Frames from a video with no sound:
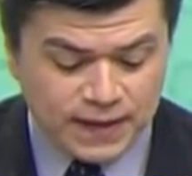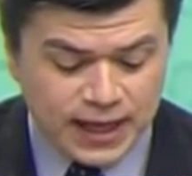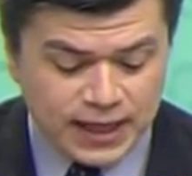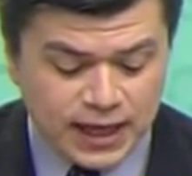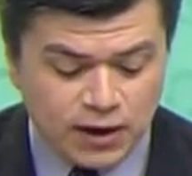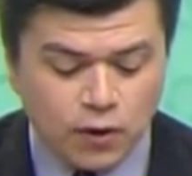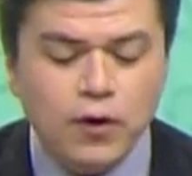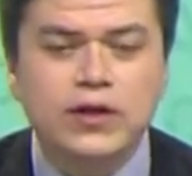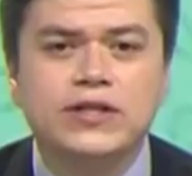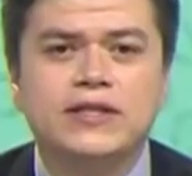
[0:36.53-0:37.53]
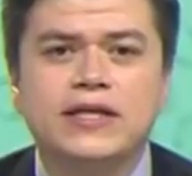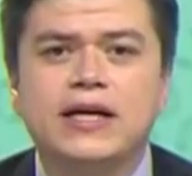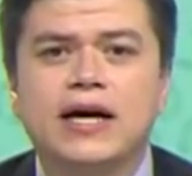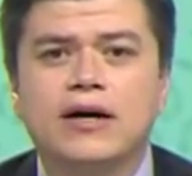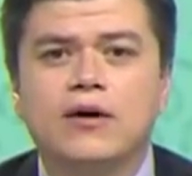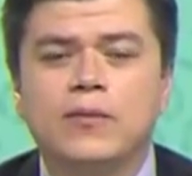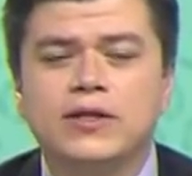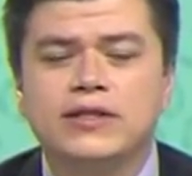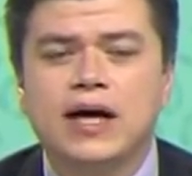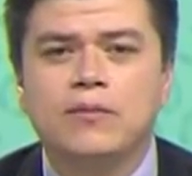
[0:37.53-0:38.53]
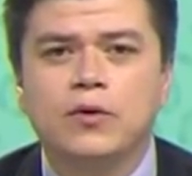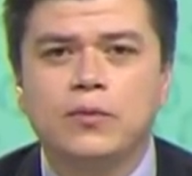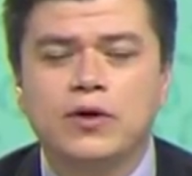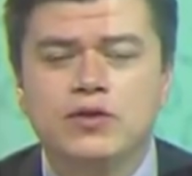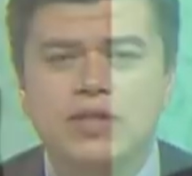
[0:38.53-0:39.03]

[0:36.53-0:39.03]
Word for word: Daniel Oichizica. ¿Cómo está? Muy buenos